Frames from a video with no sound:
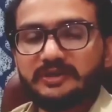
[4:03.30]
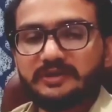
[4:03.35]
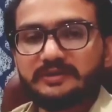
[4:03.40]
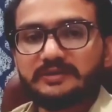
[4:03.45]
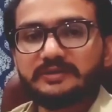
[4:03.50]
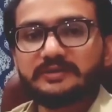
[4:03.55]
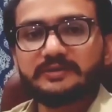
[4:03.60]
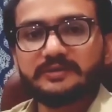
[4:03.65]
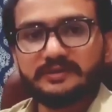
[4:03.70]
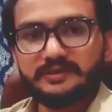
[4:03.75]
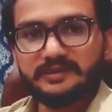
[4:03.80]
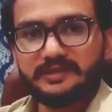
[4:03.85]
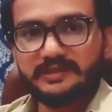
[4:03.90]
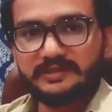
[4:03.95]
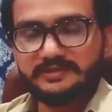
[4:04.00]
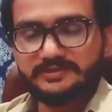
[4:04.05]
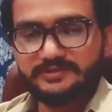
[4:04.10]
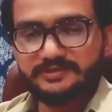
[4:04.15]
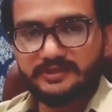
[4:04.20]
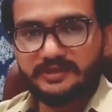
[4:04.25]
पर ले
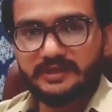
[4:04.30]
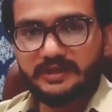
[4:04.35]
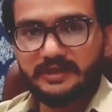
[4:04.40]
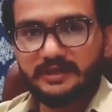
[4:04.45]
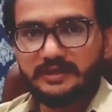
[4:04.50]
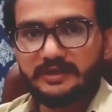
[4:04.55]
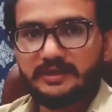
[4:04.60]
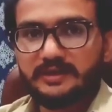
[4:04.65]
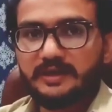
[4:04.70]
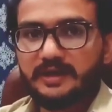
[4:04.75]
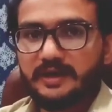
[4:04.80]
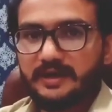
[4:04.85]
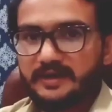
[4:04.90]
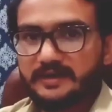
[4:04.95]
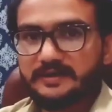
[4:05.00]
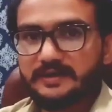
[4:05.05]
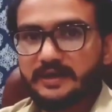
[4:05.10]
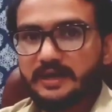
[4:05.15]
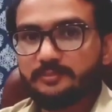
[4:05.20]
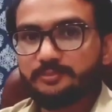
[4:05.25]
लीजिएगा
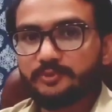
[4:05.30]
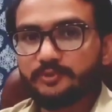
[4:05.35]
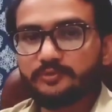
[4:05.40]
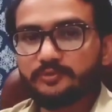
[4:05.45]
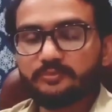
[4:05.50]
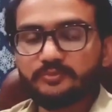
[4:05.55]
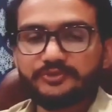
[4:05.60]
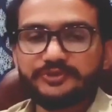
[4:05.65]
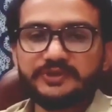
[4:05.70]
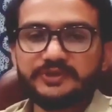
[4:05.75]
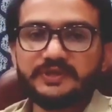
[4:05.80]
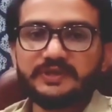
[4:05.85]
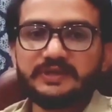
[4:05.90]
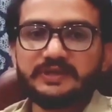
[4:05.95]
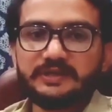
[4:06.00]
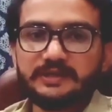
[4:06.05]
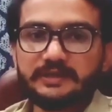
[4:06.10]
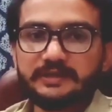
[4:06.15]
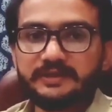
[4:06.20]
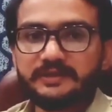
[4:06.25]
अगर आप लोग मुझे
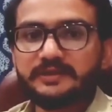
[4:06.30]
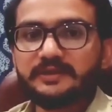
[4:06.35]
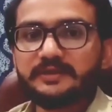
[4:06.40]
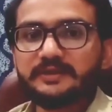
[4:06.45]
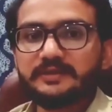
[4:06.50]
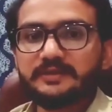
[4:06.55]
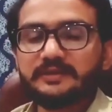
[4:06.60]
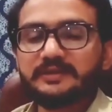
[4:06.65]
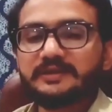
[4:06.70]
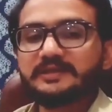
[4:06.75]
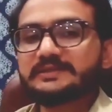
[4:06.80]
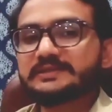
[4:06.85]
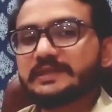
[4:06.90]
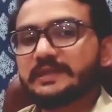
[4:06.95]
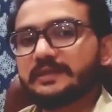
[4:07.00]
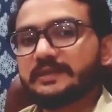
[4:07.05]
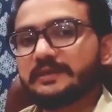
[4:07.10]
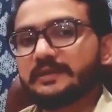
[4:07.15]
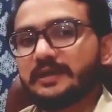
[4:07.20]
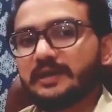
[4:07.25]
कहेंगे कि
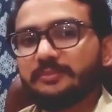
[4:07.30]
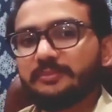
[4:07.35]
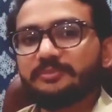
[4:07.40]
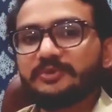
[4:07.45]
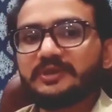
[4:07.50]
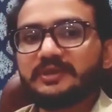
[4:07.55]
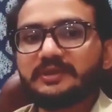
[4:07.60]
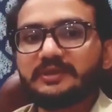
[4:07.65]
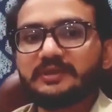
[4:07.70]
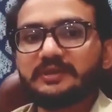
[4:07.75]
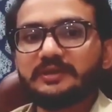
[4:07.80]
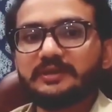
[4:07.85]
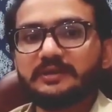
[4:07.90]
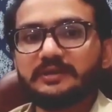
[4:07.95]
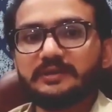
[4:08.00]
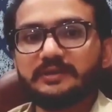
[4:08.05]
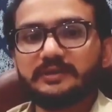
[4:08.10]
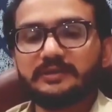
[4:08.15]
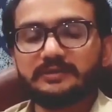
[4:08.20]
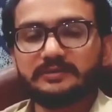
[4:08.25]
सर
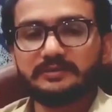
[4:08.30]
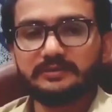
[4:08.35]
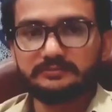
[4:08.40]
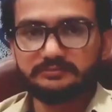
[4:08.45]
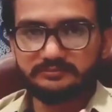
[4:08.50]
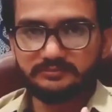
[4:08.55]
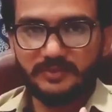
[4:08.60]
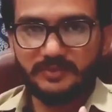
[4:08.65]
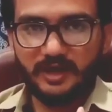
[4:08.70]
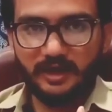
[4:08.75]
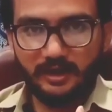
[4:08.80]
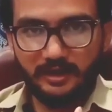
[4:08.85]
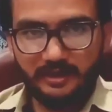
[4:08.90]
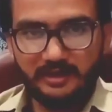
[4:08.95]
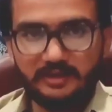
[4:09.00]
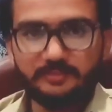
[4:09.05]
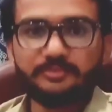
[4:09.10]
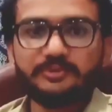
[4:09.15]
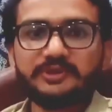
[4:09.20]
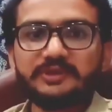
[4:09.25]
हमें
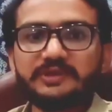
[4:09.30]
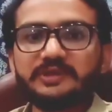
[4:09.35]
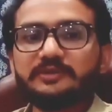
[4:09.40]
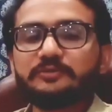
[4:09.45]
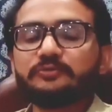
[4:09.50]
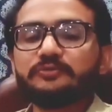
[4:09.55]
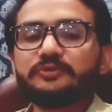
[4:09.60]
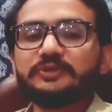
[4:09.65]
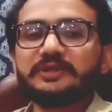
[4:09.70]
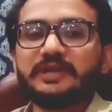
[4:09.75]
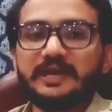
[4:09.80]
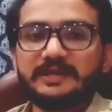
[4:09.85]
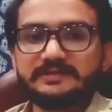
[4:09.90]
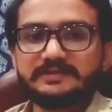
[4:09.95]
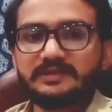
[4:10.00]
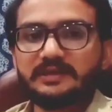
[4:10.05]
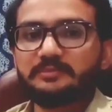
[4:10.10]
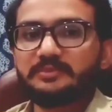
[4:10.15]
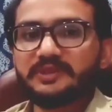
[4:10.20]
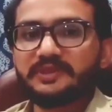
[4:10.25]
आप ही कोई
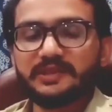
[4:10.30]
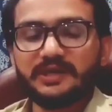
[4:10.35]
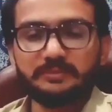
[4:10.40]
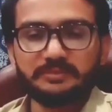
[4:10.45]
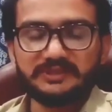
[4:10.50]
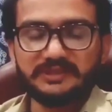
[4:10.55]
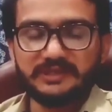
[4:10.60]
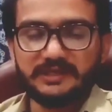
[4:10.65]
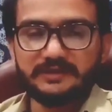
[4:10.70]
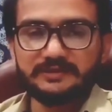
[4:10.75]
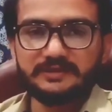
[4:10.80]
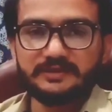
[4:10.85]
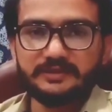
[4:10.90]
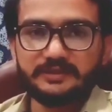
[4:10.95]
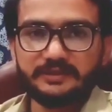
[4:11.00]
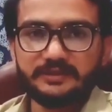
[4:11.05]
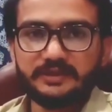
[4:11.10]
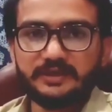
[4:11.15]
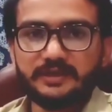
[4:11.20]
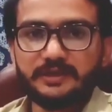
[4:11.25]
ऐसा बंदा बता
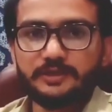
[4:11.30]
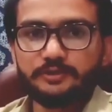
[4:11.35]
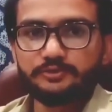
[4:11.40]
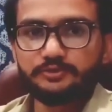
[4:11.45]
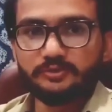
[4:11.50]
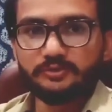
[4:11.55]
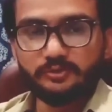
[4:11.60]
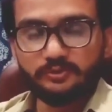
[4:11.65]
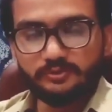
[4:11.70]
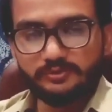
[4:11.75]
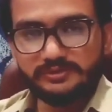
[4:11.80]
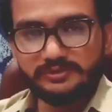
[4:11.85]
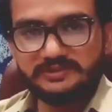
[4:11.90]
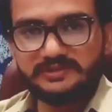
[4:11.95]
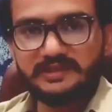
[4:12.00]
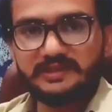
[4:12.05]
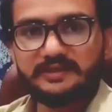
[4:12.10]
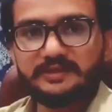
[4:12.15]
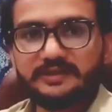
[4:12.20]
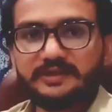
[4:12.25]
दें जो होल
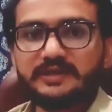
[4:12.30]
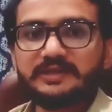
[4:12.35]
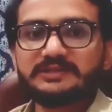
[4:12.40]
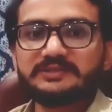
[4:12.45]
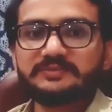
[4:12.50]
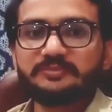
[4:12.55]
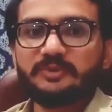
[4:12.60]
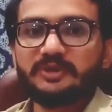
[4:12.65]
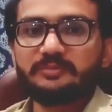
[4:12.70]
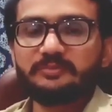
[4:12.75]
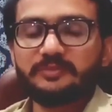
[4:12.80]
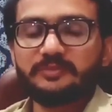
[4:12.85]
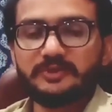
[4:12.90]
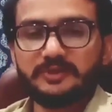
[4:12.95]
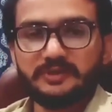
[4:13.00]
सेल रेट्स पर